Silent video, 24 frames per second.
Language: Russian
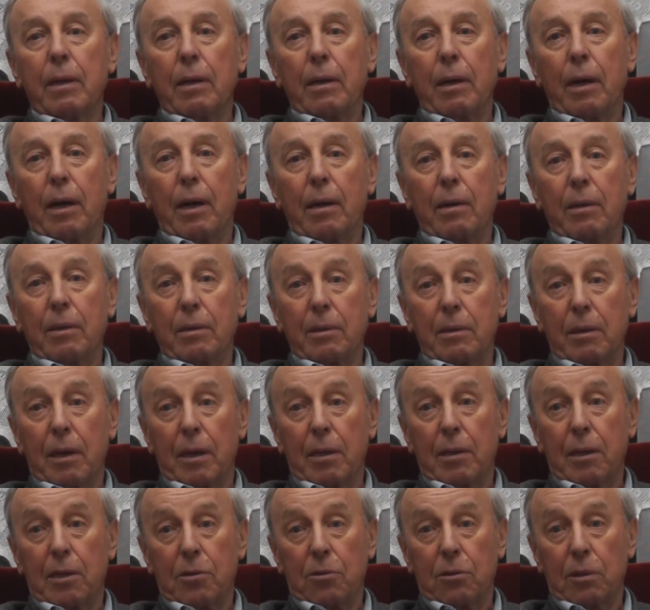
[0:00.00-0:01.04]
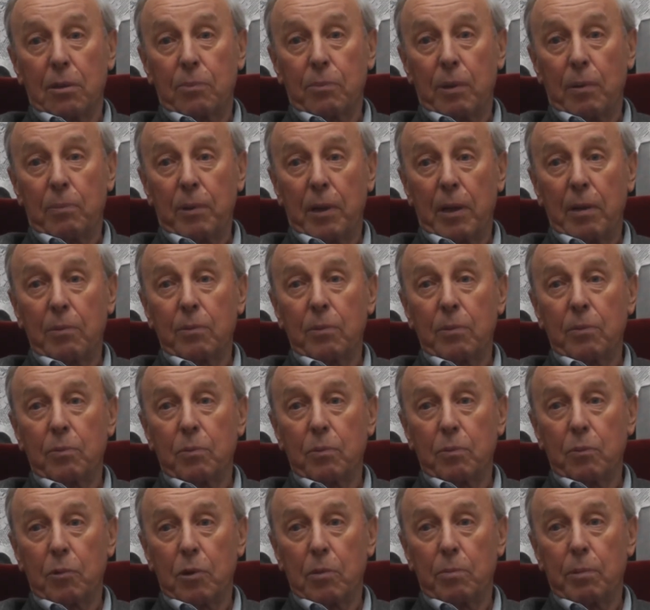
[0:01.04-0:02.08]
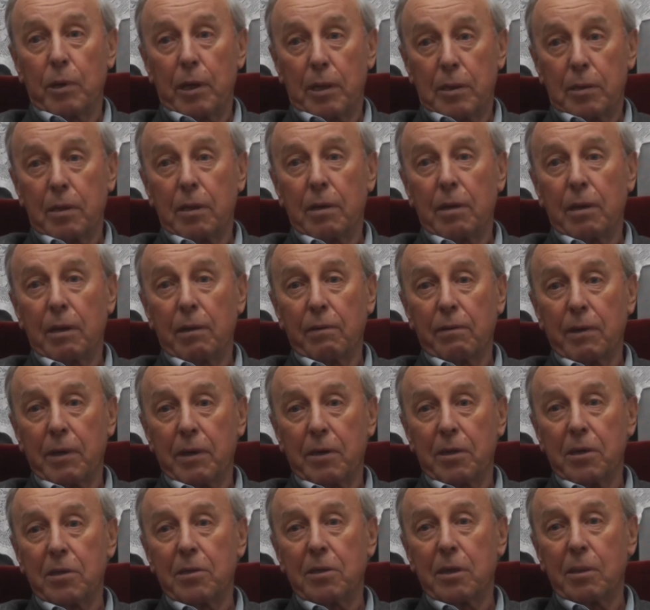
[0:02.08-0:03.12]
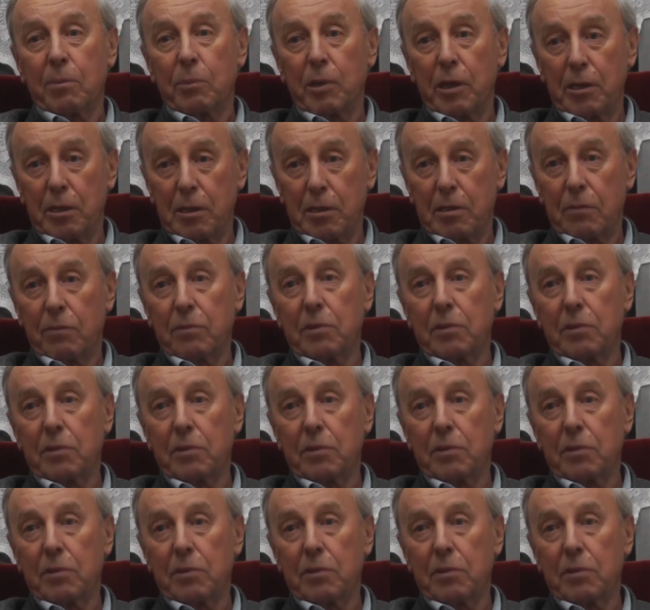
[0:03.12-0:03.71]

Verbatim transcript: А как я сюда попал, мой брат играл в оркестре баянистов